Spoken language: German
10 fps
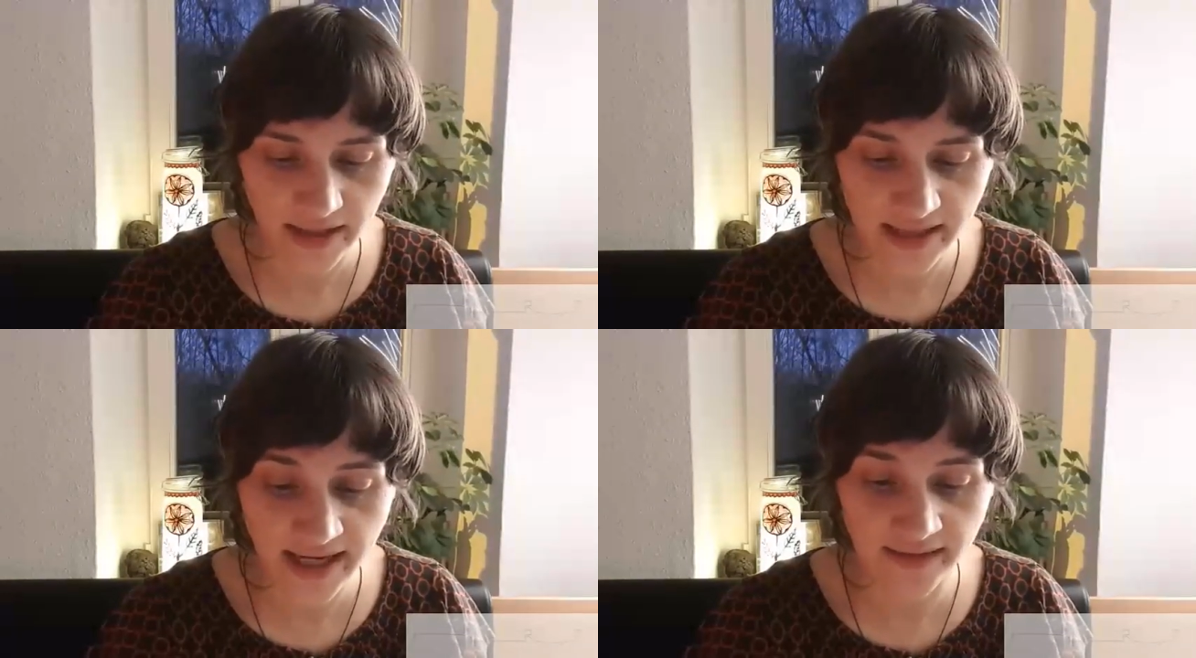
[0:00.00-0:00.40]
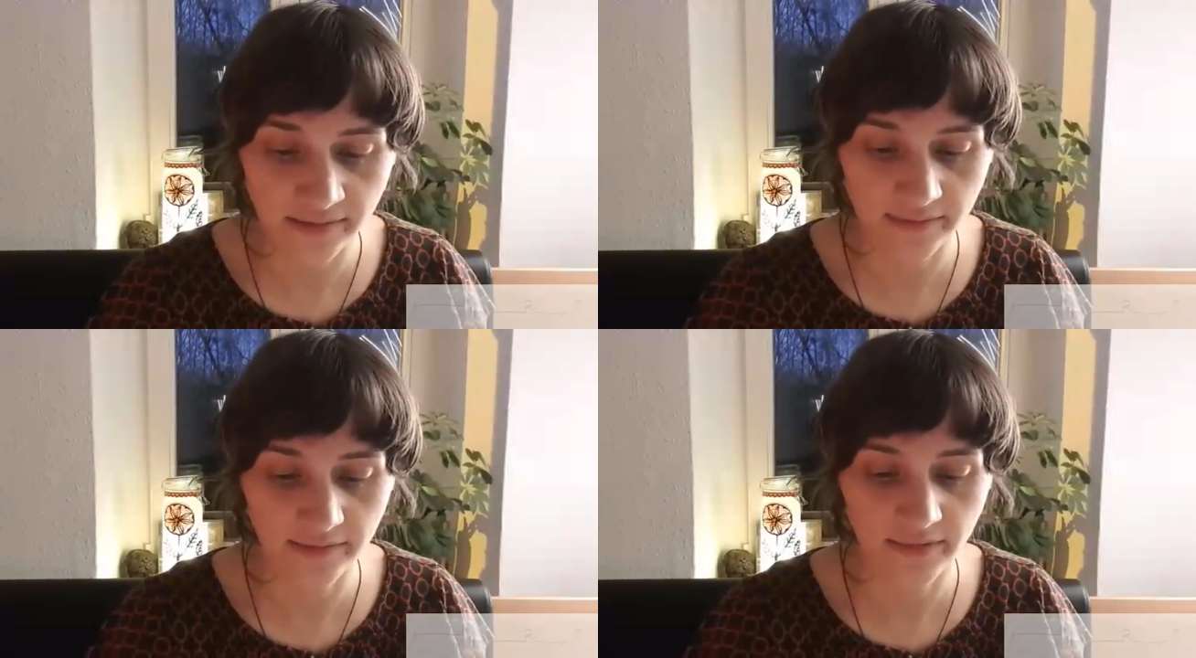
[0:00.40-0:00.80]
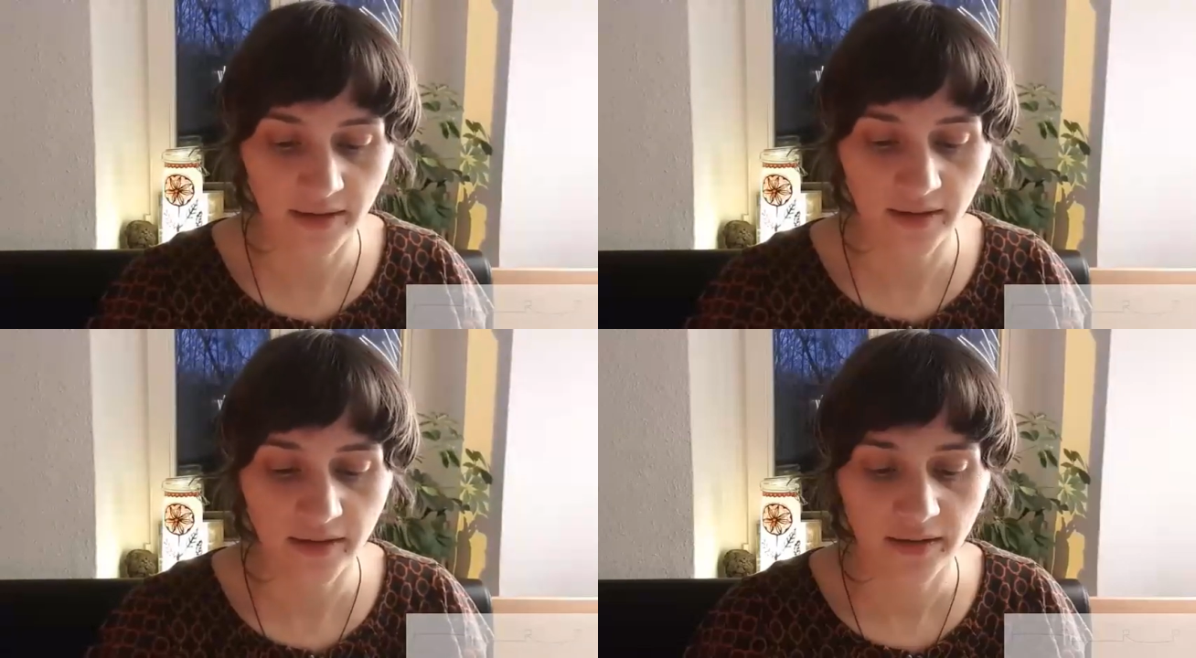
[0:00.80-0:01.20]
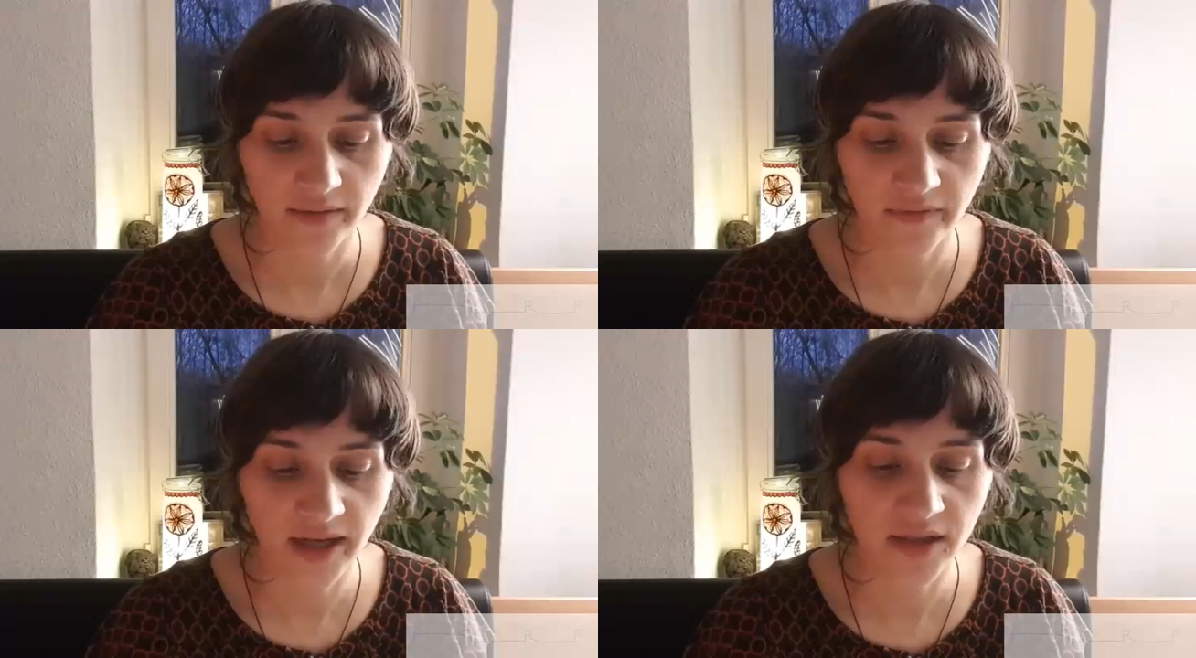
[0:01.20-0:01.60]
Dann
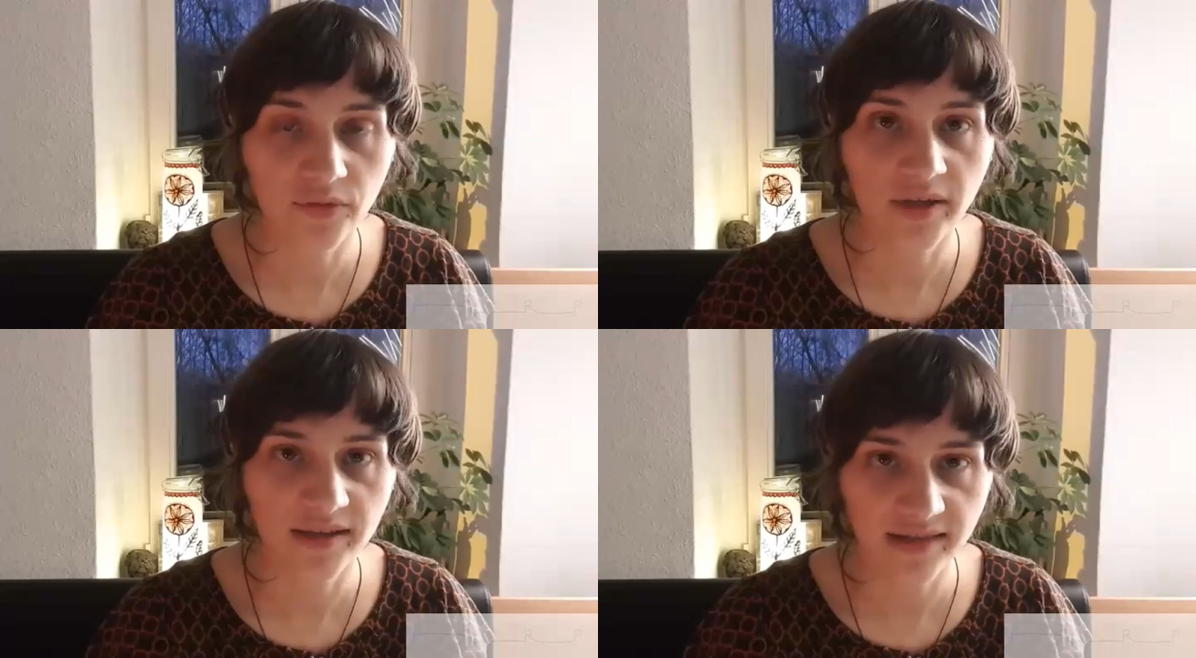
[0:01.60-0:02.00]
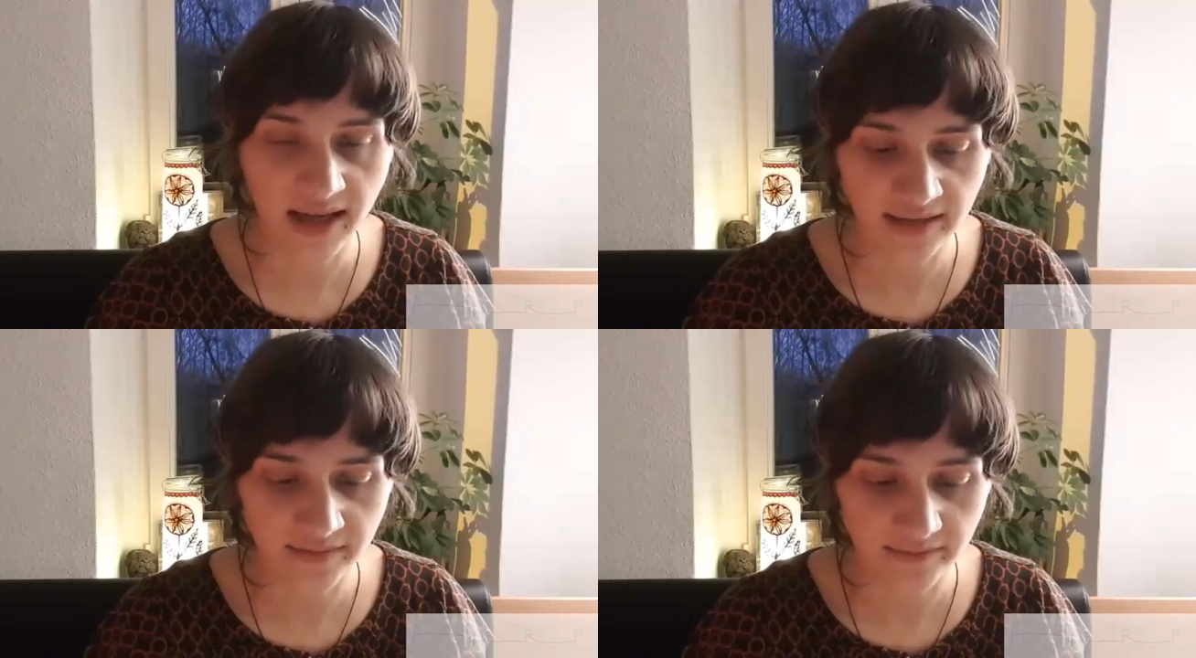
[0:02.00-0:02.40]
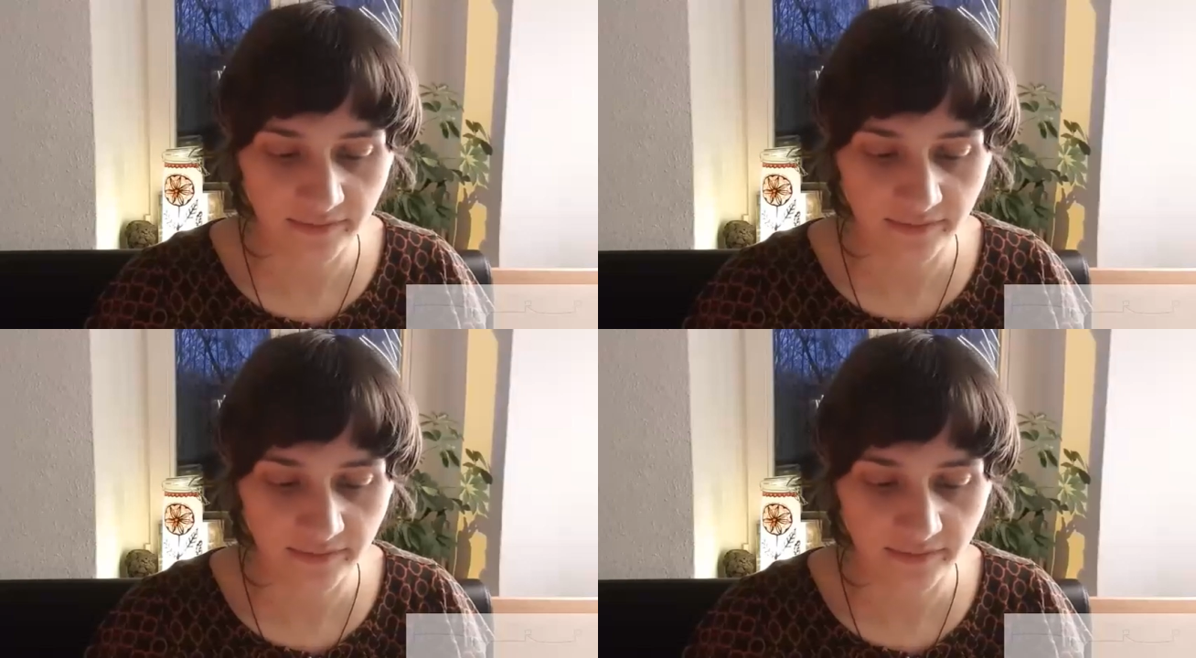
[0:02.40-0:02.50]
fangt nur erst an.